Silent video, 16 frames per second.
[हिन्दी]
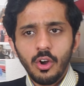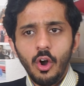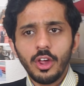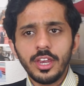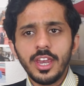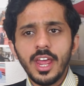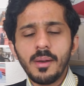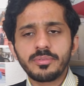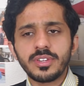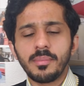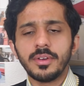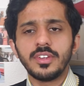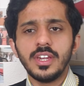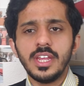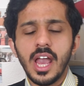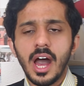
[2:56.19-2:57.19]
और इन्हें अब
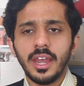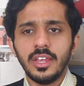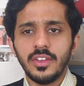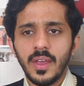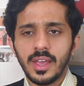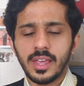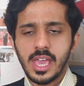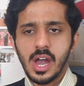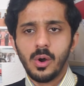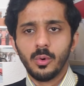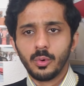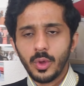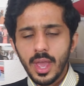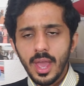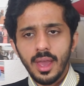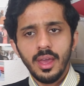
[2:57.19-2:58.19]
समझ नहीं आ रही ये क्या
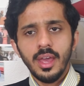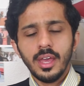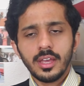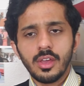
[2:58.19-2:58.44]
हो गया